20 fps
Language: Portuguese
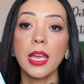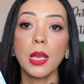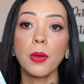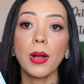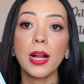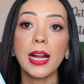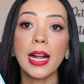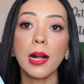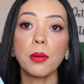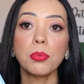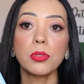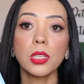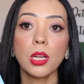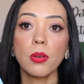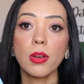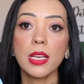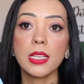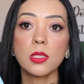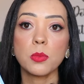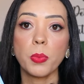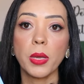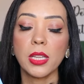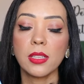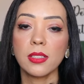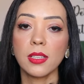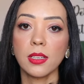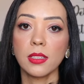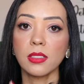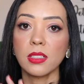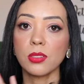Eu acabo não
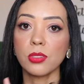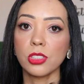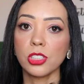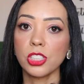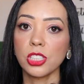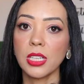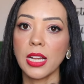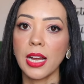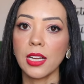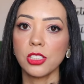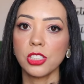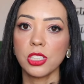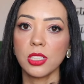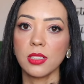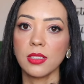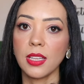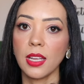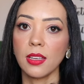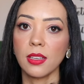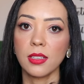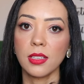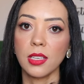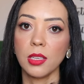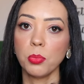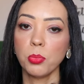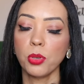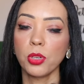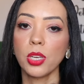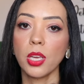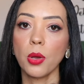respeitando a quantidade que tem
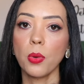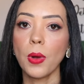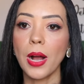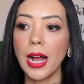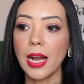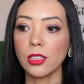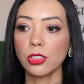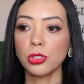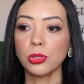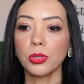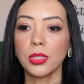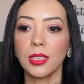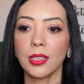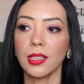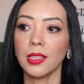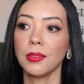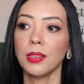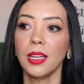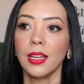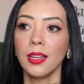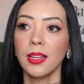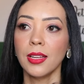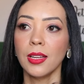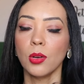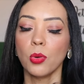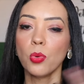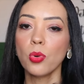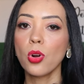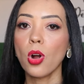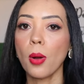aqui, porque eu acho que
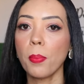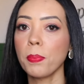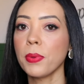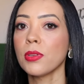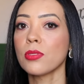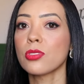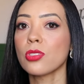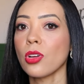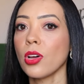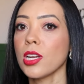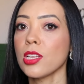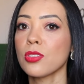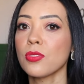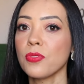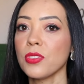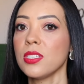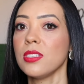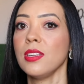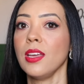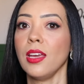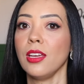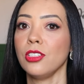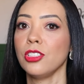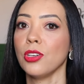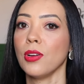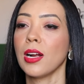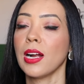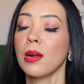um copinho só não é suficiente.